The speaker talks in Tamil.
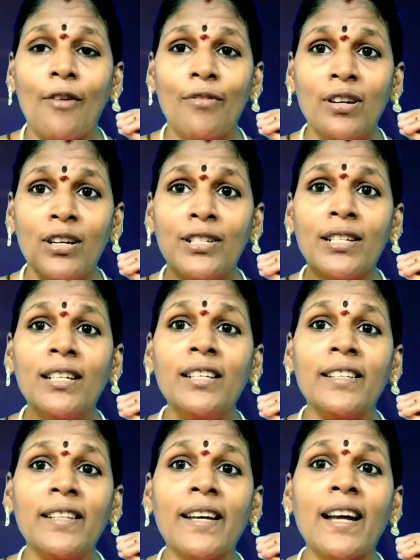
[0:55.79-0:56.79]
அவங்களுக்கு
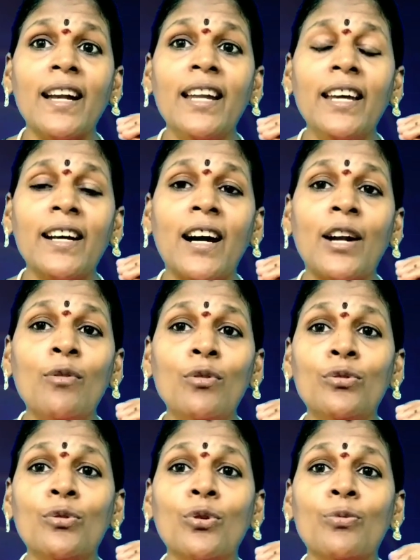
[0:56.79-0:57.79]
இந்த எண்ணெயை
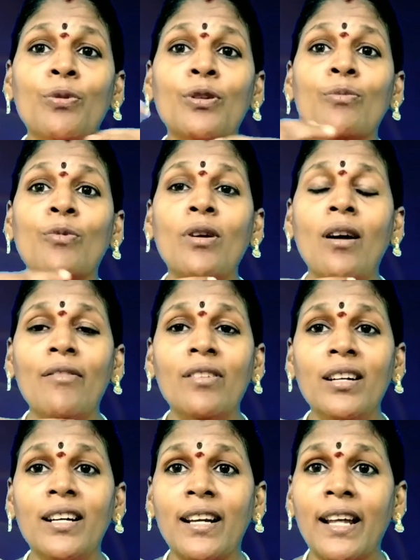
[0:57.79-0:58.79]
கடவுளுக்கு கொடுப்பதன் மூலம்
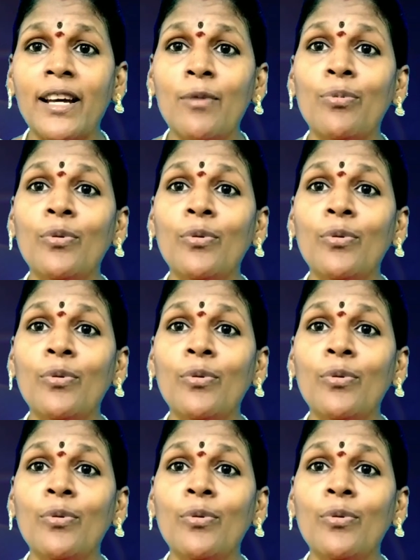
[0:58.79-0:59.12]
அவங்களுக்கு நிறைய